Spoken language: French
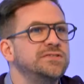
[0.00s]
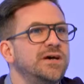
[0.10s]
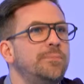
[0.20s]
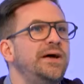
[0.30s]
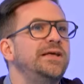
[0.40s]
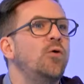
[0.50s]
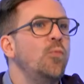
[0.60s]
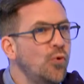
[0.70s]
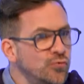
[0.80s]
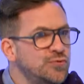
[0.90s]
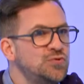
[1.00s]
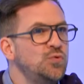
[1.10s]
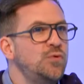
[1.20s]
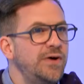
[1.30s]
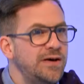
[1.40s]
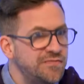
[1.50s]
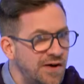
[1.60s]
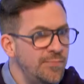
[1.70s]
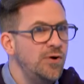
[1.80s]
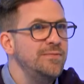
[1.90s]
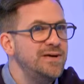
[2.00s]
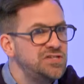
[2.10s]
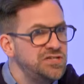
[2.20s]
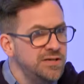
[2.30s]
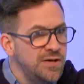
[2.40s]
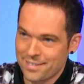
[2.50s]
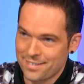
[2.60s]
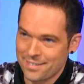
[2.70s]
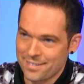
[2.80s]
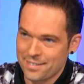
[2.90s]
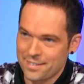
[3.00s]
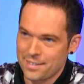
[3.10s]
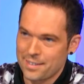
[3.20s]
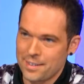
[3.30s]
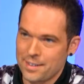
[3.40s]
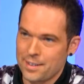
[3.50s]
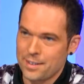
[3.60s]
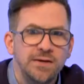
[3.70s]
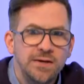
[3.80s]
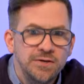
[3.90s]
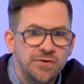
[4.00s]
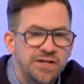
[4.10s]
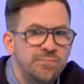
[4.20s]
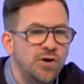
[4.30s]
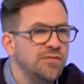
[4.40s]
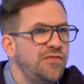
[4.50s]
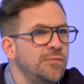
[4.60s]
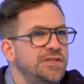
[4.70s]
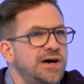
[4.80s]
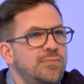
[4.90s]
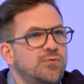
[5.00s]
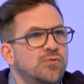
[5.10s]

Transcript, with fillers: C'est-à-dire pas des reproductions, voilà, vraiment les machines de l'époque. Il y aura, des bornes formidables.